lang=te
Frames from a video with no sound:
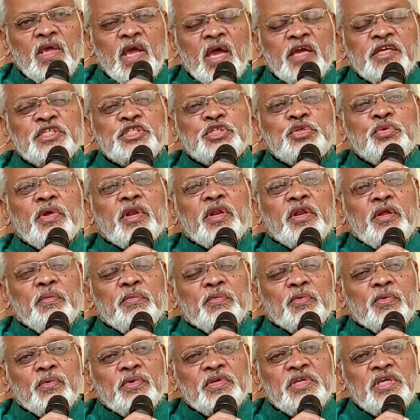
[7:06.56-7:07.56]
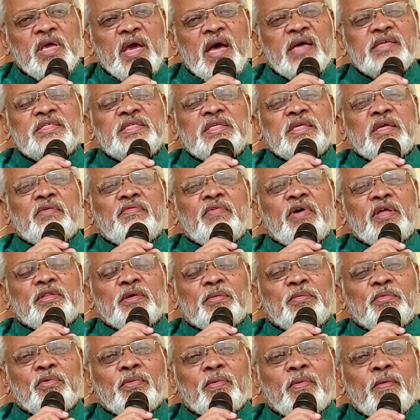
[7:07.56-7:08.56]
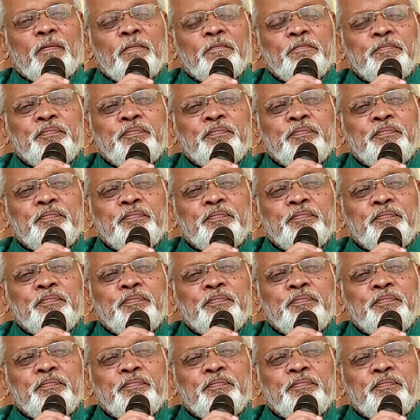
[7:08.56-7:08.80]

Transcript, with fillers: ఈ ఐశ్వర్యము ఈ ఆశీర్వాదము